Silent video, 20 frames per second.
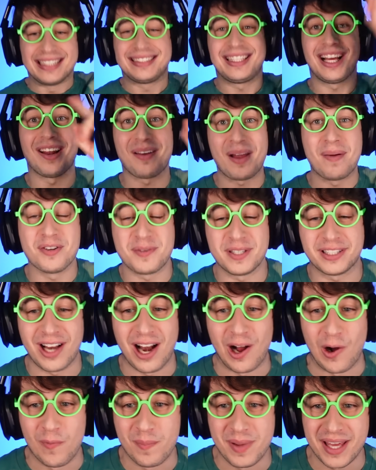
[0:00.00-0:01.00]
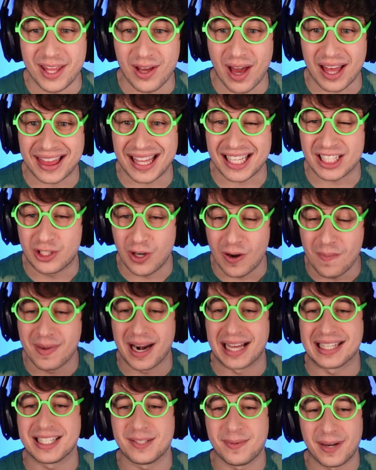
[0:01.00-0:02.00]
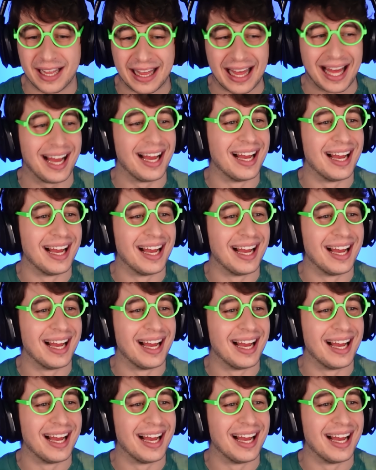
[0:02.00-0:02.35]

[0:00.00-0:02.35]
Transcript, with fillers: este ya habíamos visto en algún vídeo, hace sombras, es verdad.